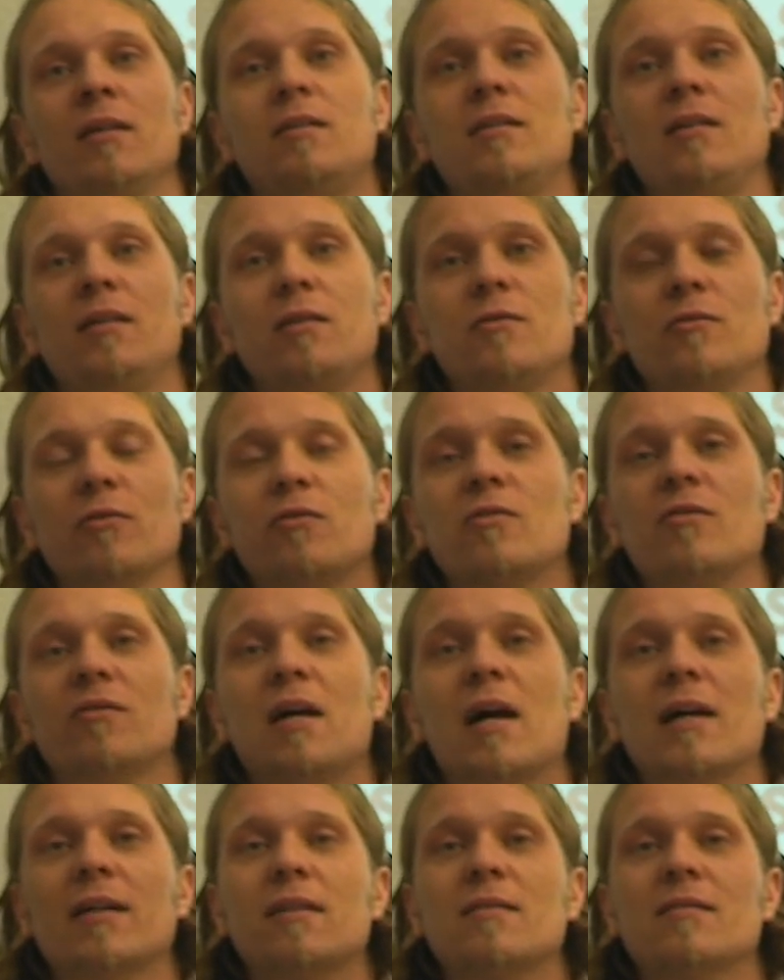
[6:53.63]
die
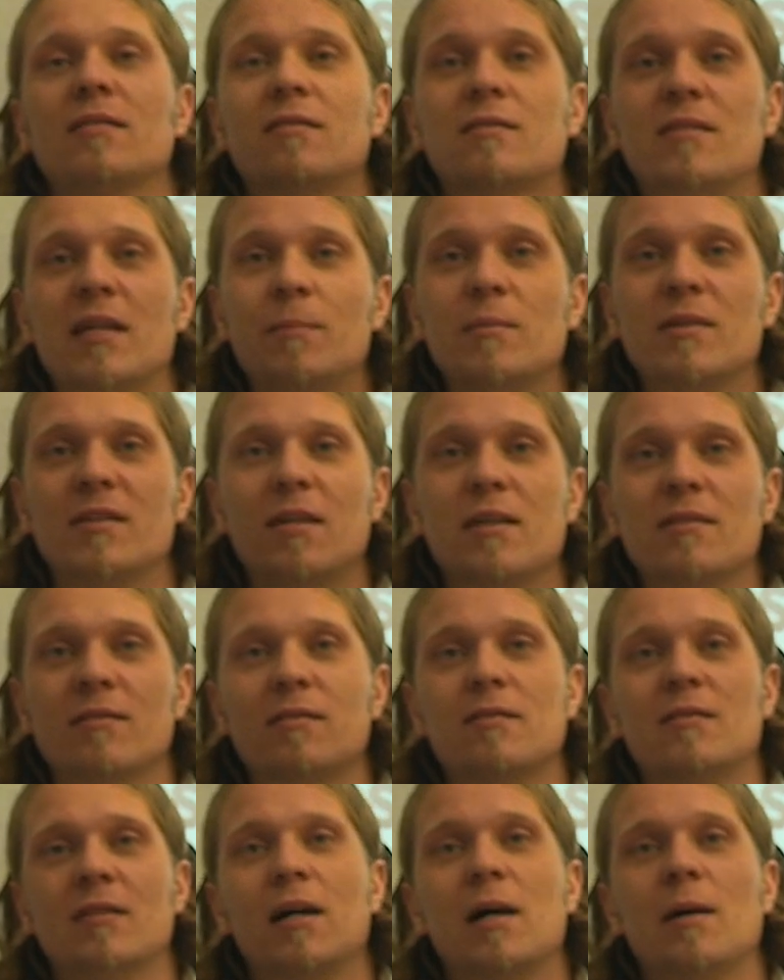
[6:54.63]
sozusagen das System
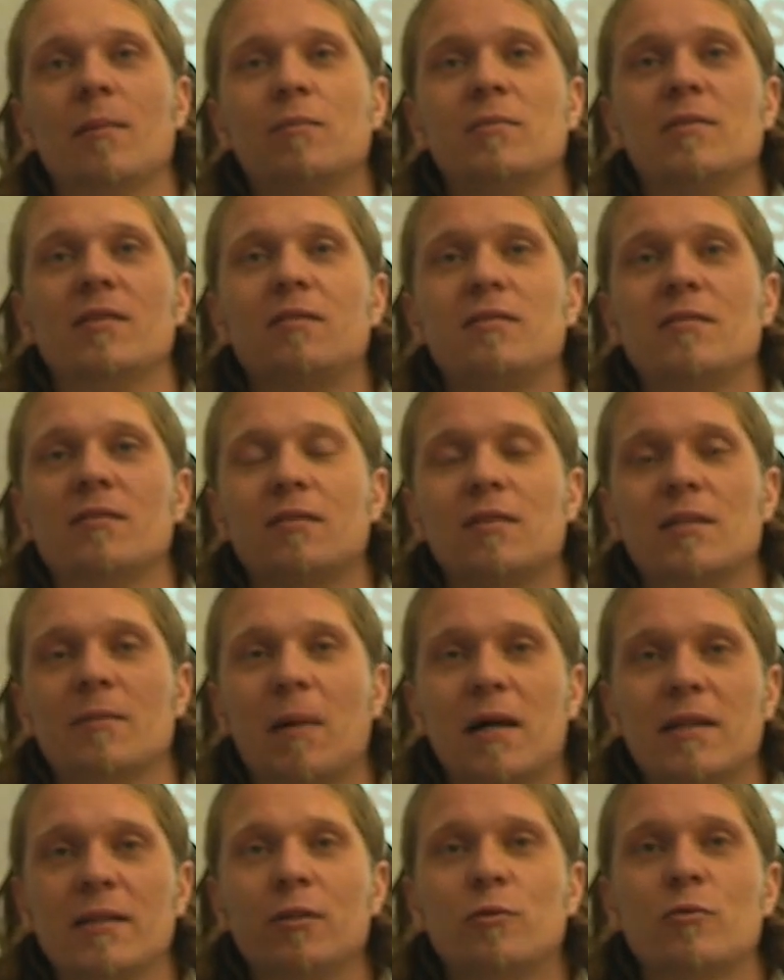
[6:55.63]
getestet haben, die es sich
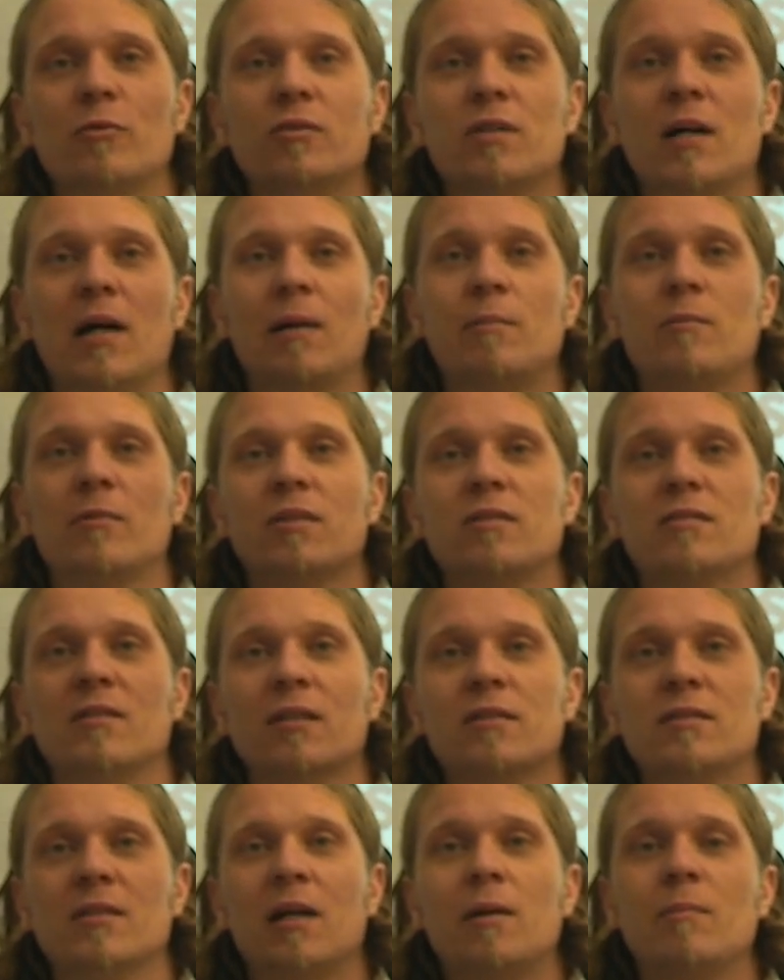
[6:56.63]
mal angeguckt haben und
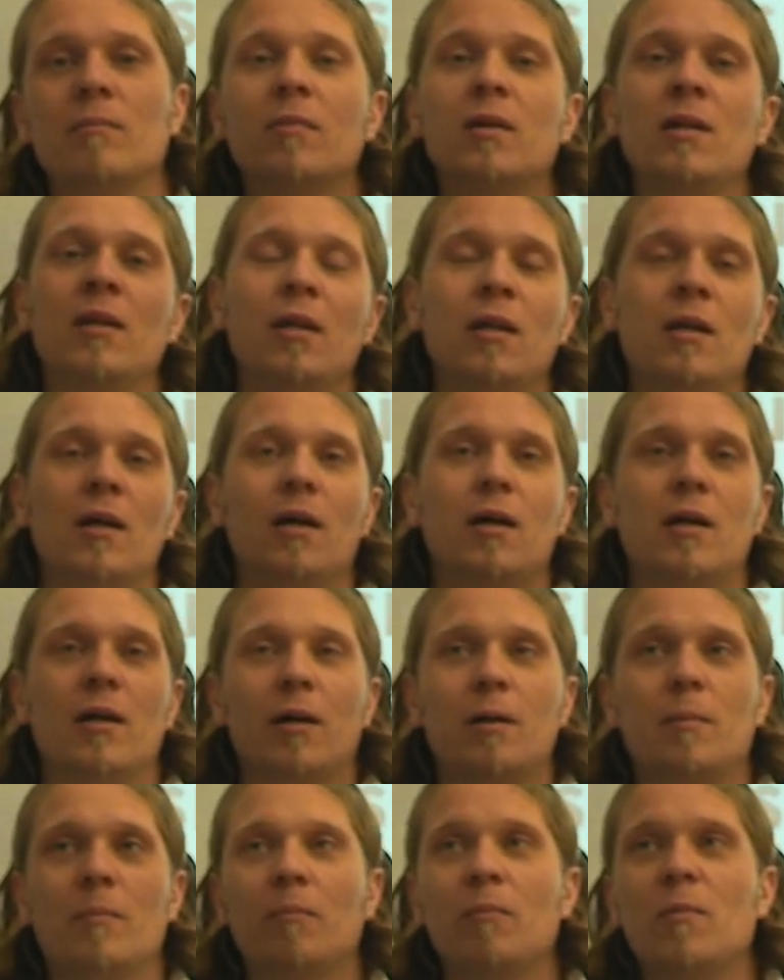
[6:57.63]
gesagt haben,
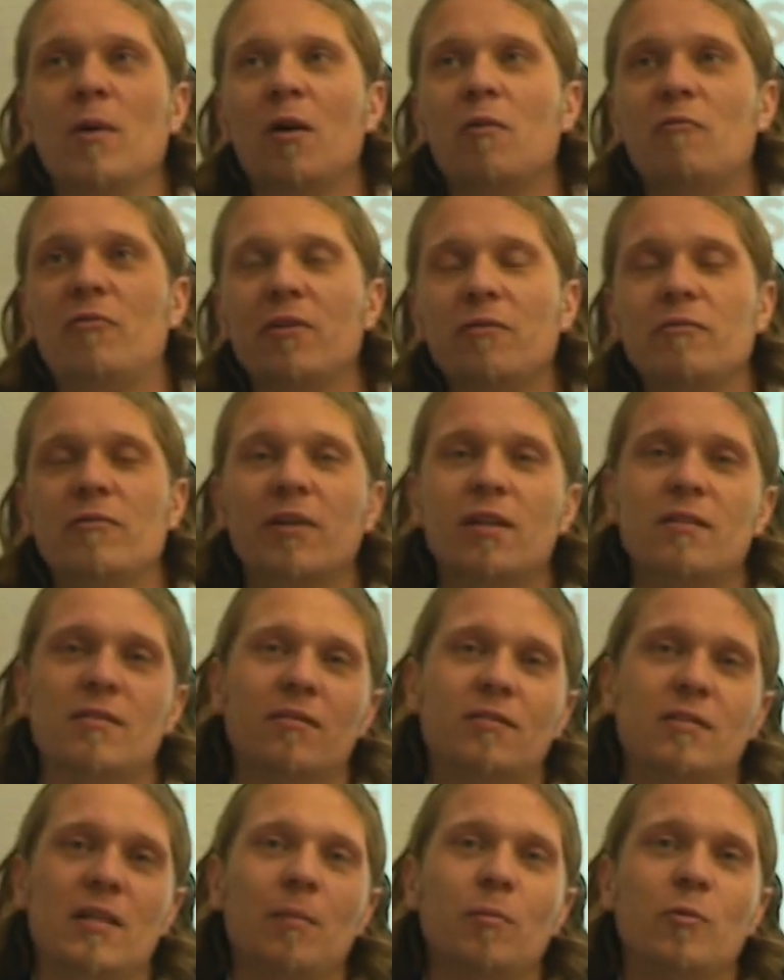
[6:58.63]
ähm, finden wir das
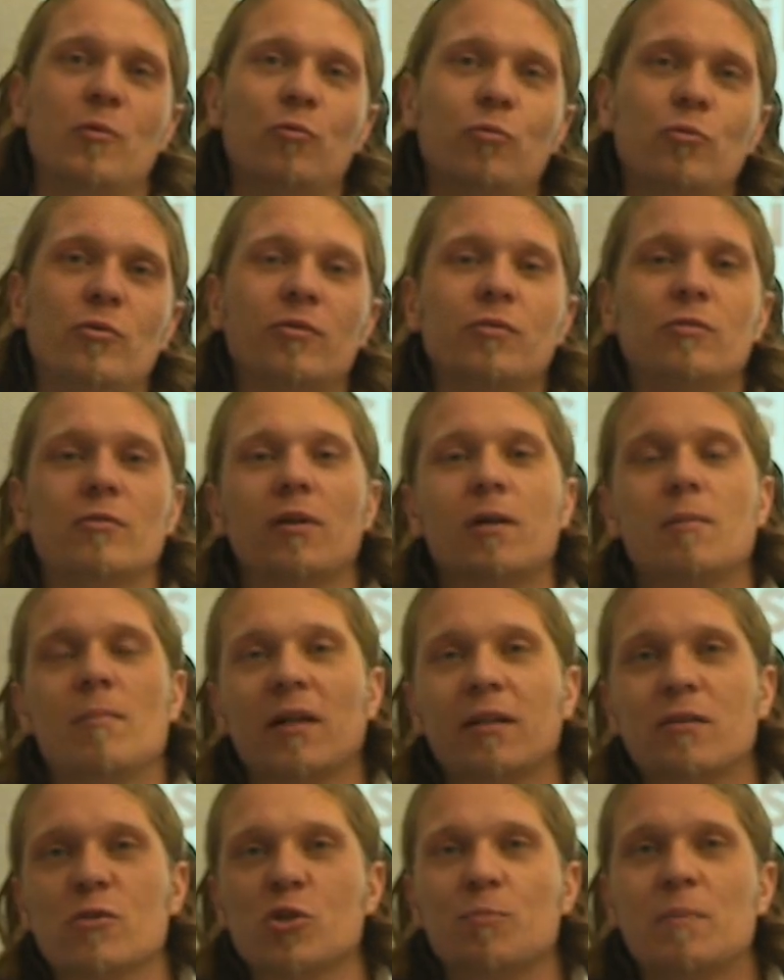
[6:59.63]
System gut, äh,
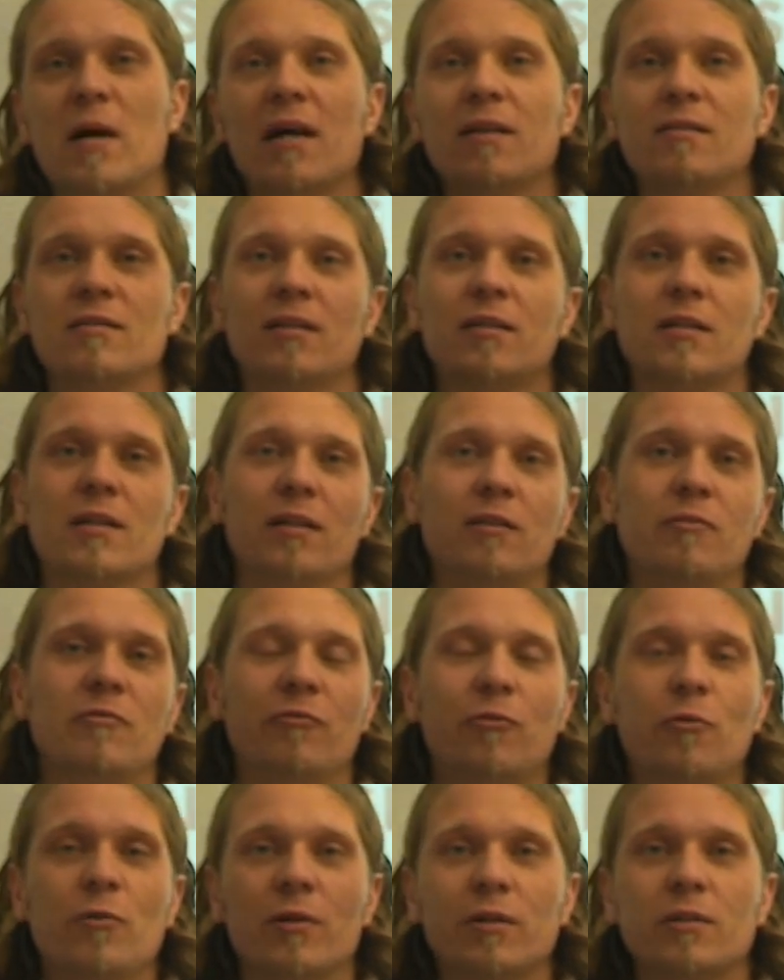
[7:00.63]
macht es Spaß da drin,
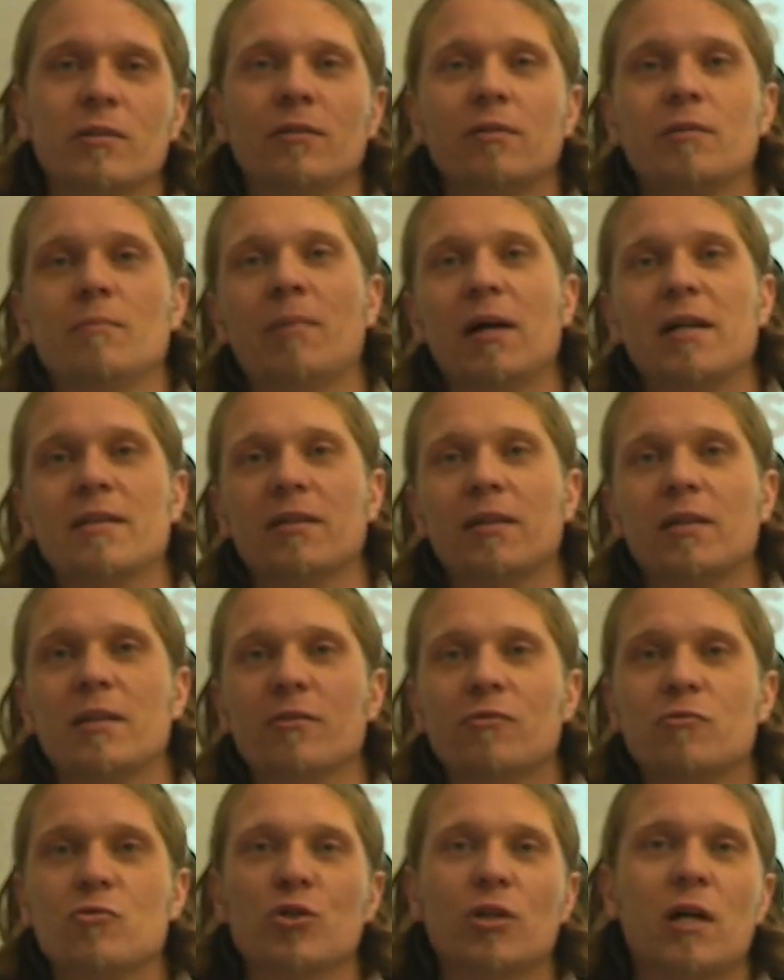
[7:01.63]

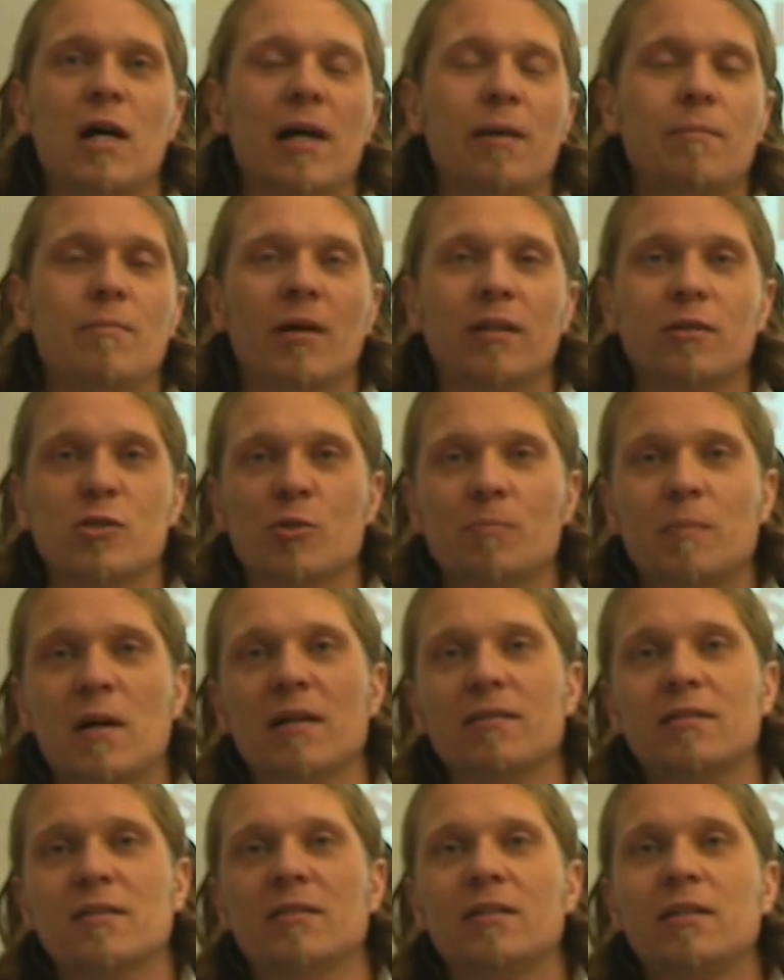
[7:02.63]
Forenbeiträge zu schreiben, macht es
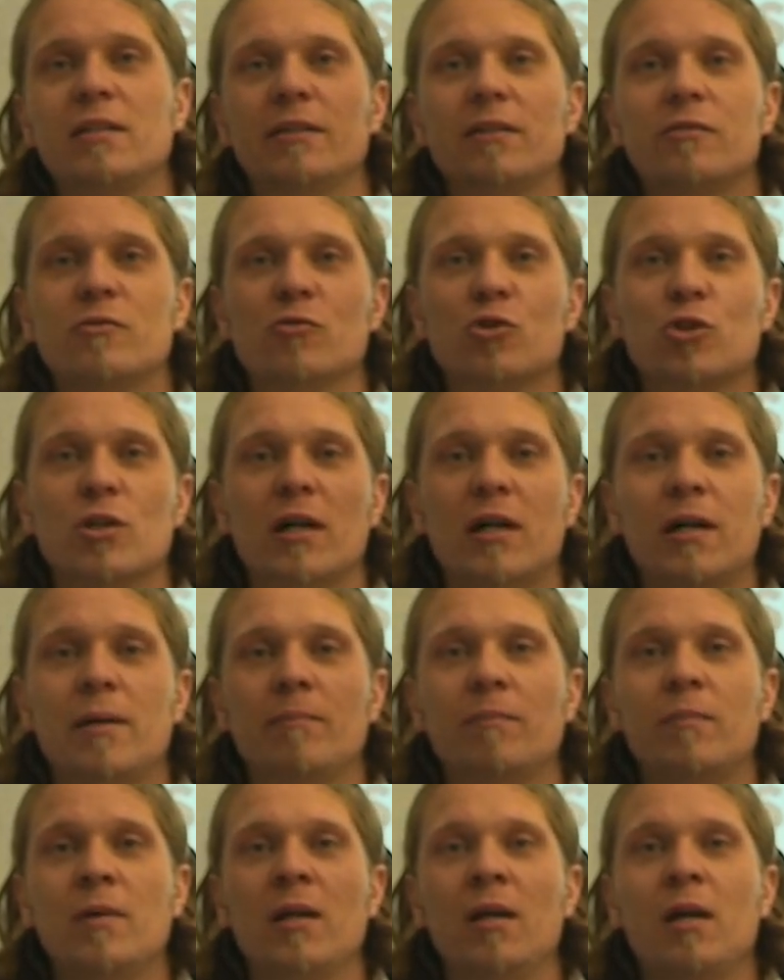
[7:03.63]
Spaß, Artikel zu
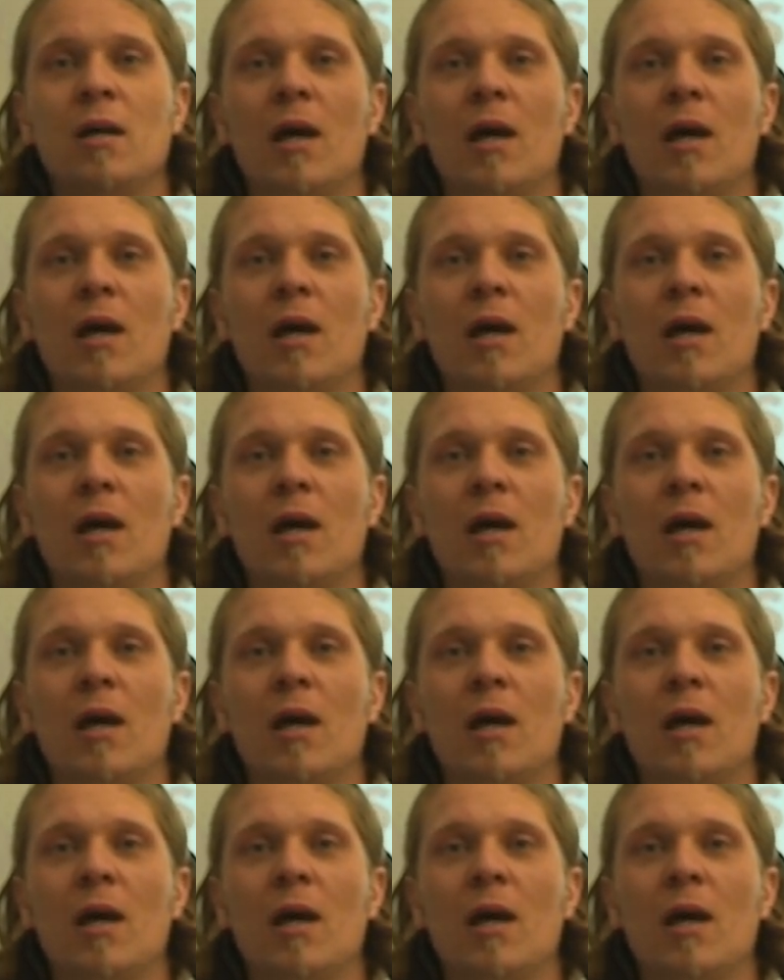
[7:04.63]
schreiben,